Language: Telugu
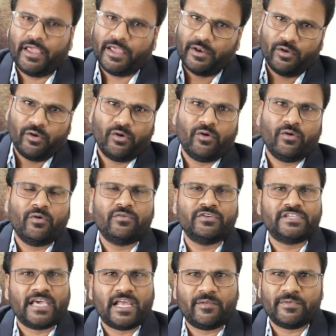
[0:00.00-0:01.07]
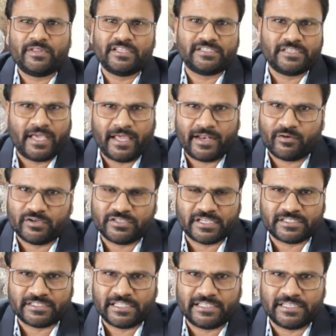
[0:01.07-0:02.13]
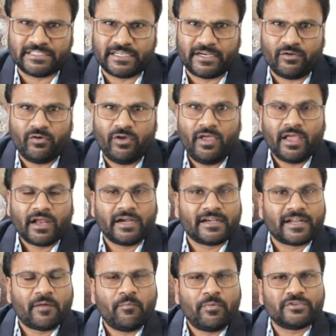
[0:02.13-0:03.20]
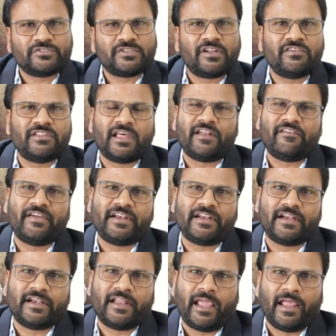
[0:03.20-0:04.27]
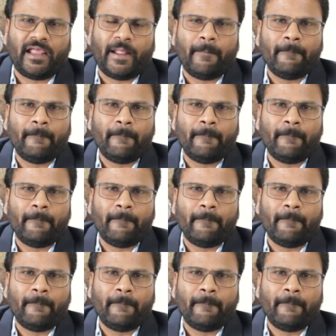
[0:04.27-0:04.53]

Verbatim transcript: ఎన్నో విషయాల మీద ఆయన కూడా చర్చలు చేశాడు కానీ ట్రంప్ వస్తున్న విధానం ఏంటంటే